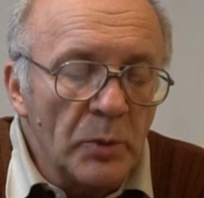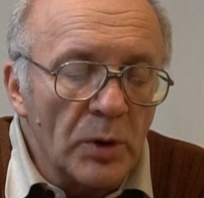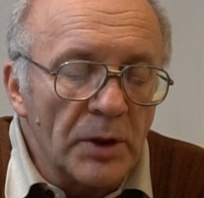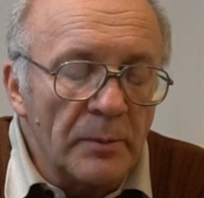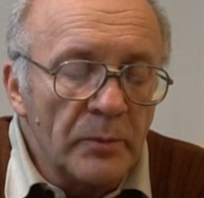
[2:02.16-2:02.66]

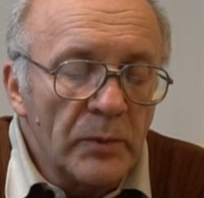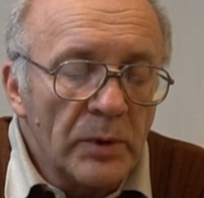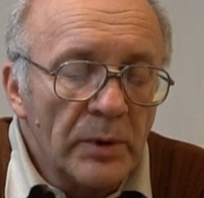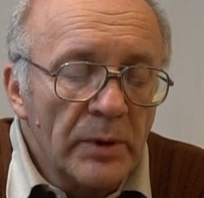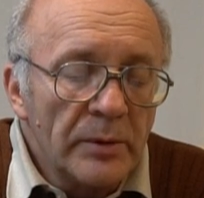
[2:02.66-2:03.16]
медом.
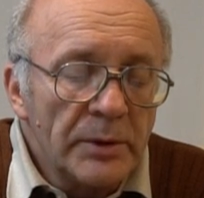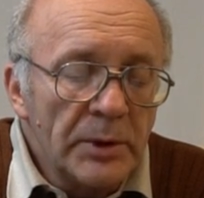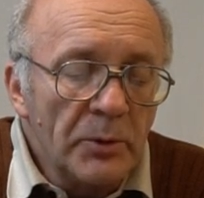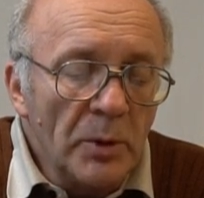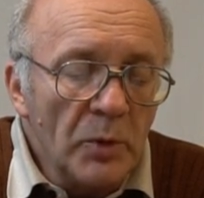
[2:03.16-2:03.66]

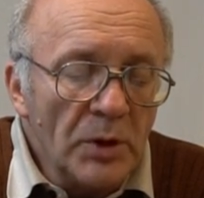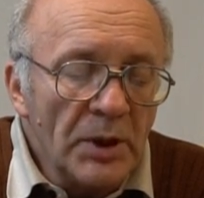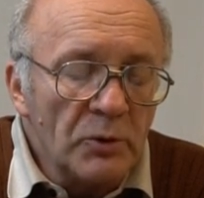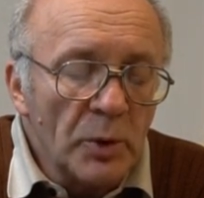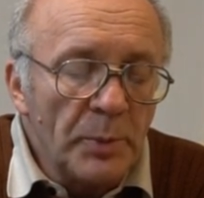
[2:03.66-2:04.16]
Всего
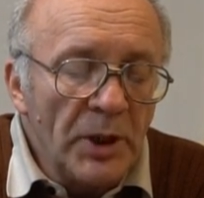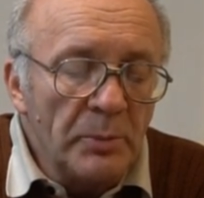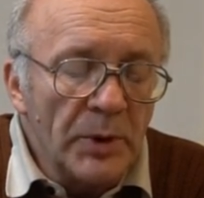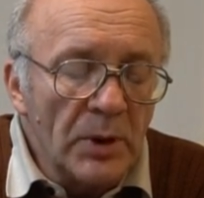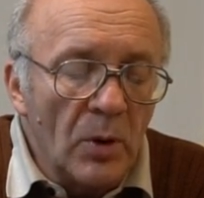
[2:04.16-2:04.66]
меда в дупле
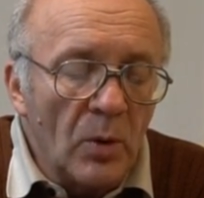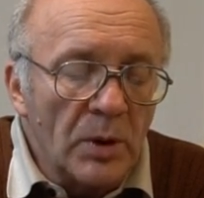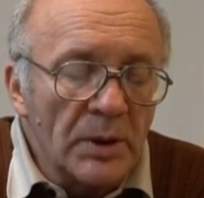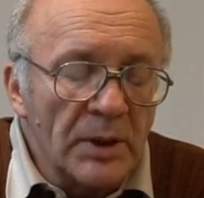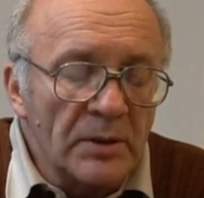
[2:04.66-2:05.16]
было
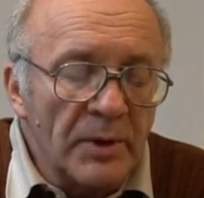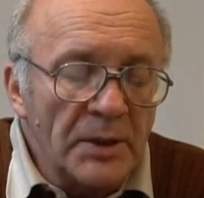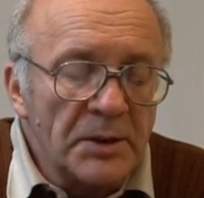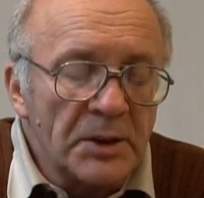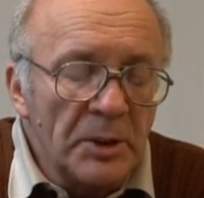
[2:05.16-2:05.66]
около
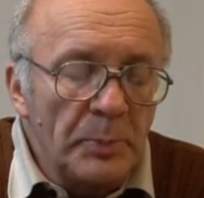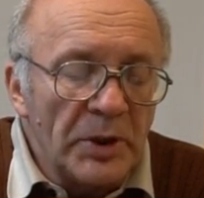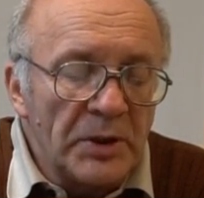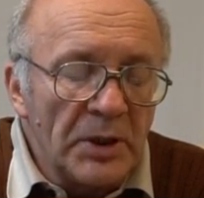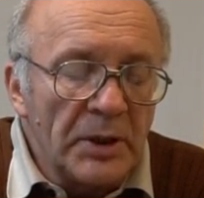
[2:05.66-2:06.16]

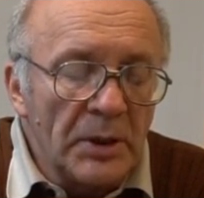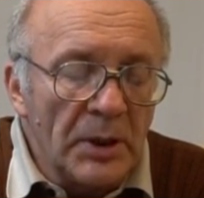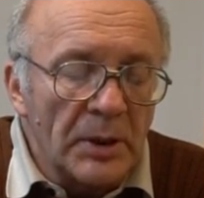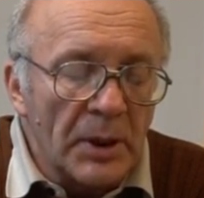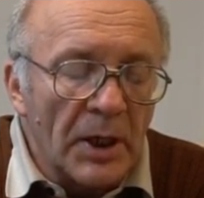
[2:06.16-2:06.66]
25
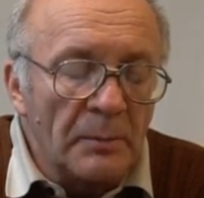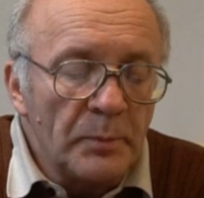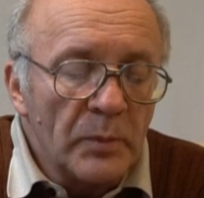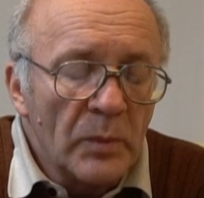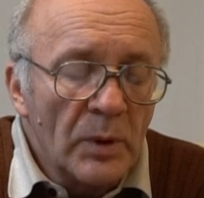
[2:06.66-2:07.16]
килограмм.
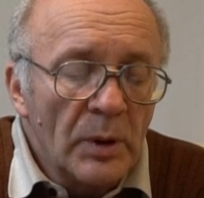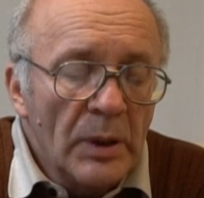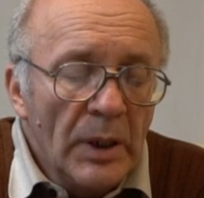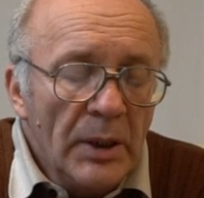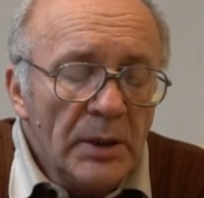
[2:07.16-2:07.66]

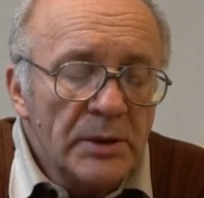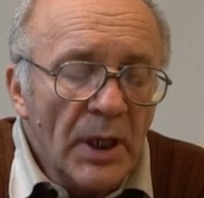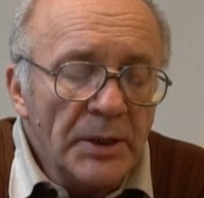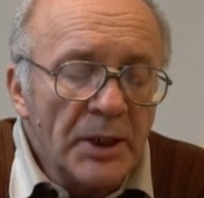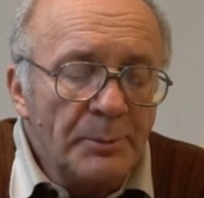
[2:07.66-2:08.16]

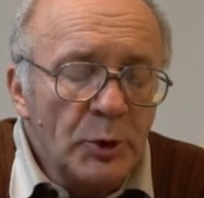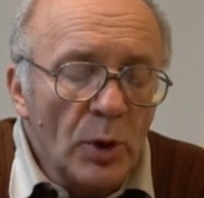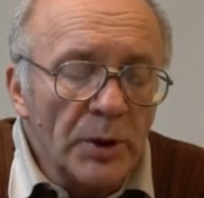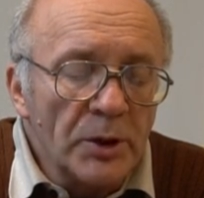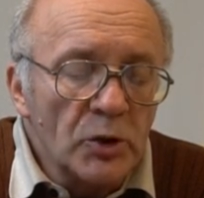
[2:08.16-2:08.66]
Изъятие
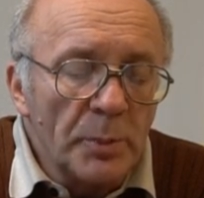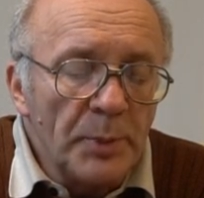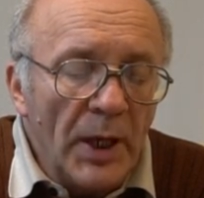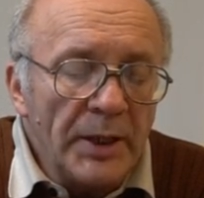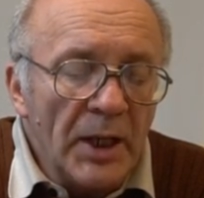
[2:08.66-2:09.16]
пчел из
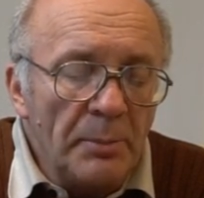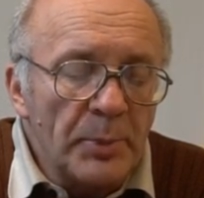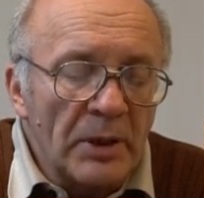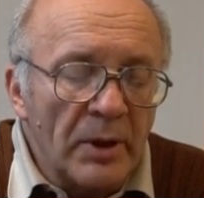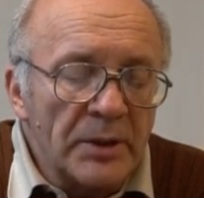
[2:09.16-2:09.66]
дупла я
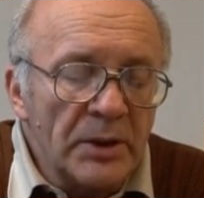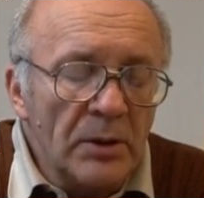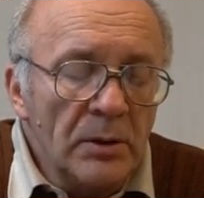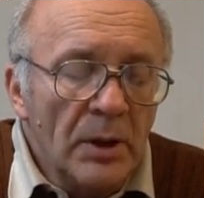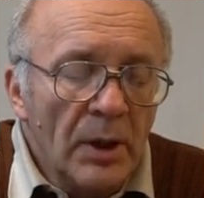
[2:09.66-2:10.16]

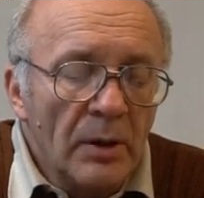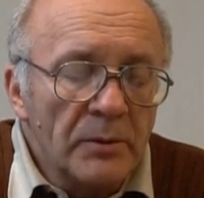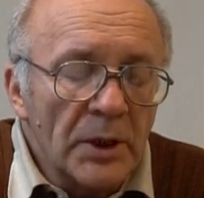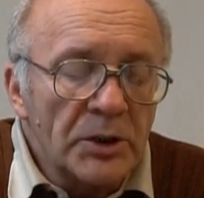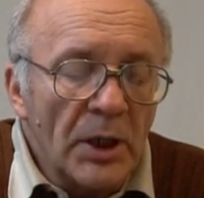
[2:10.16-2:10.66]
проводил
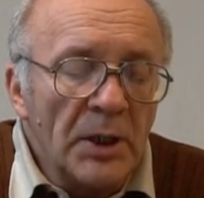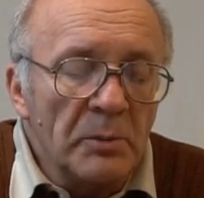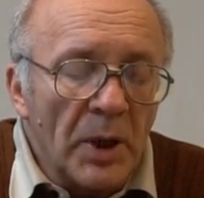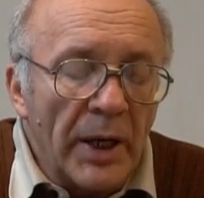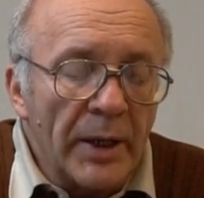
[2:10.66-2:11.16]
в
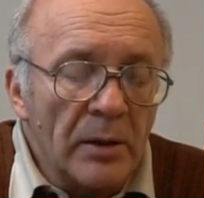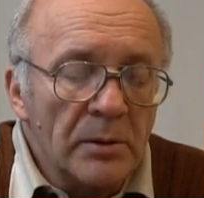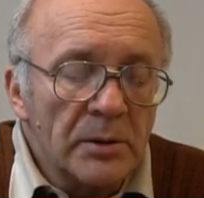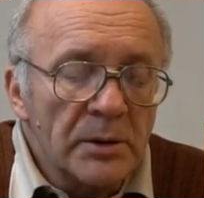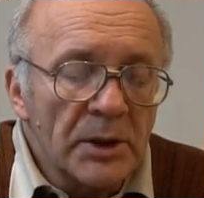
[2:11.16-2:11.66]
начале мая.
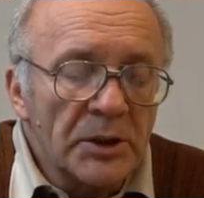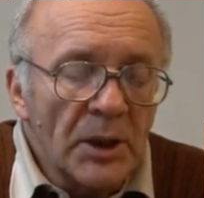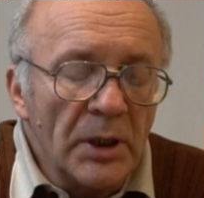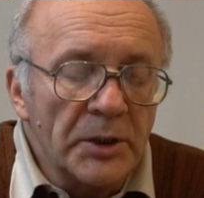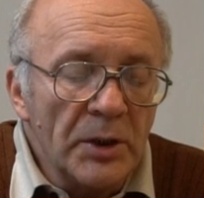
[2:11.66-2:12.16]

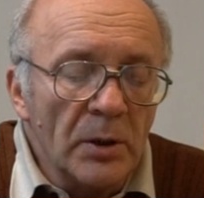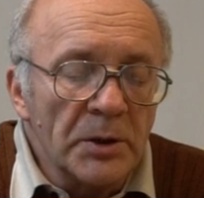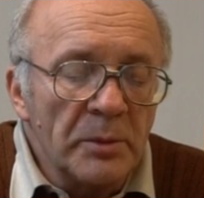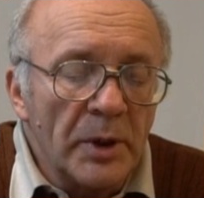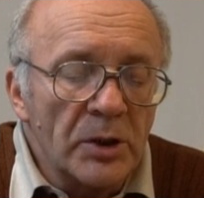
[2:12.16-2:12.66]
Сначала делал
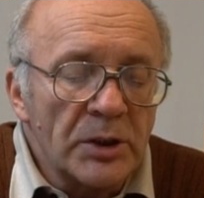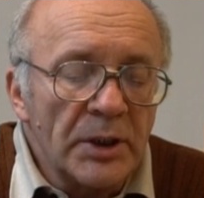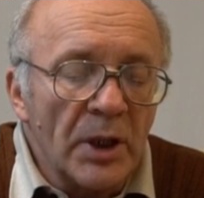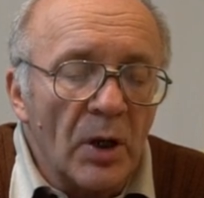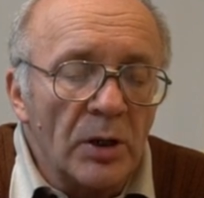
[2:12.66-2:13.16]

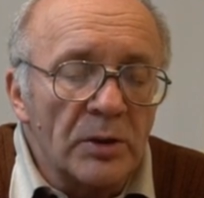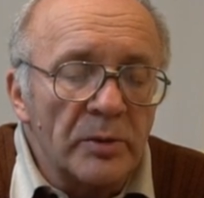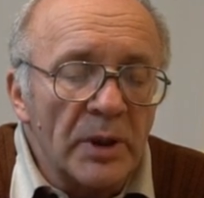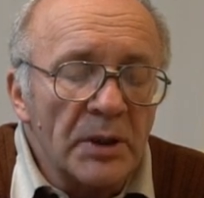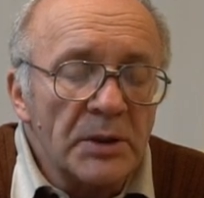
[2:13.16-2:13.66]
небольшие
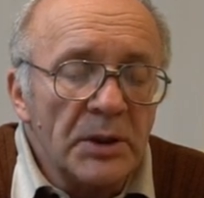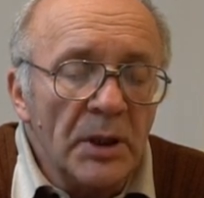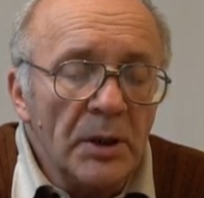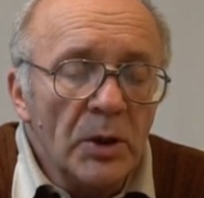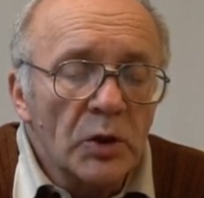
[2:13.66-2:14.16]

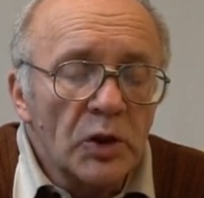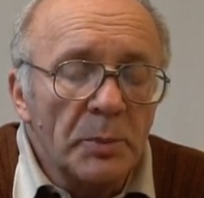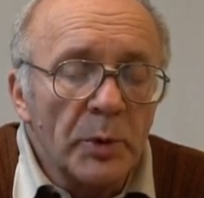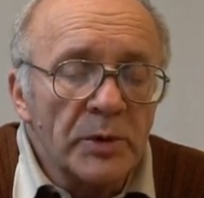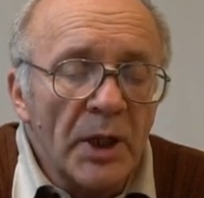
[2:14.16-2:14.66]
отверстия,
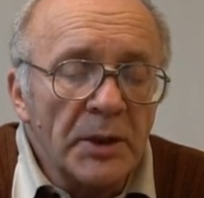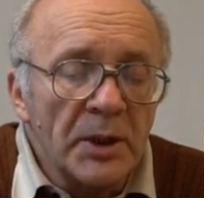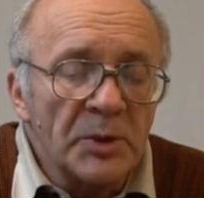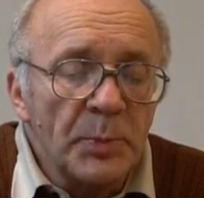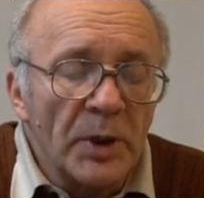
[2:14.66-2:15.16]
чтобы узнать
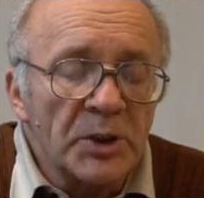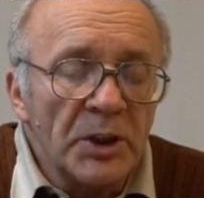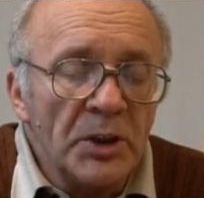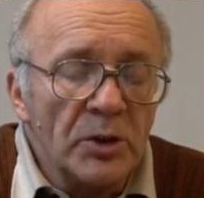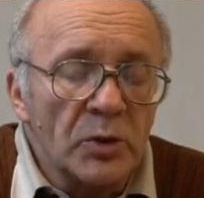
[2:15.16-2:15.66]

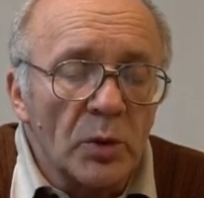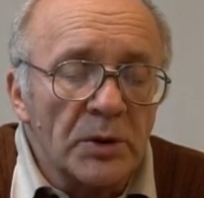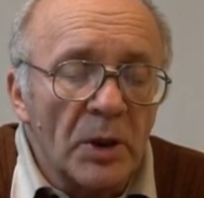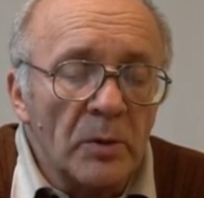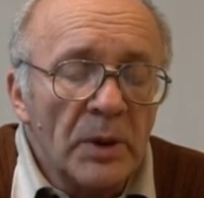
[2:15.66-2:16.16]
расположение
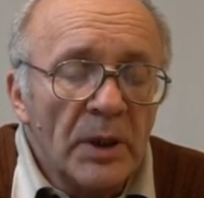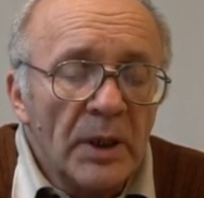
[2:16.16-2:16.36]
сотов –